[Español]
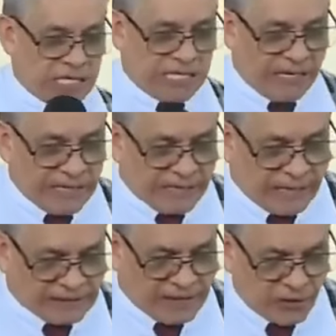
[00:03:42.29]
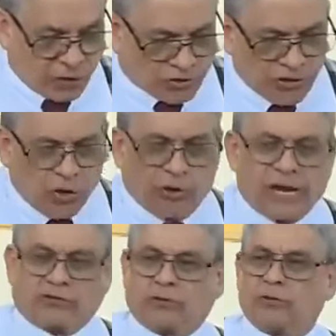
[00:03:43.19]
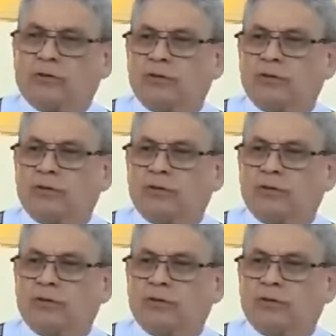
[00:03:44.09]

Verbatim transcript: y le dije al Señor, Señor, esto.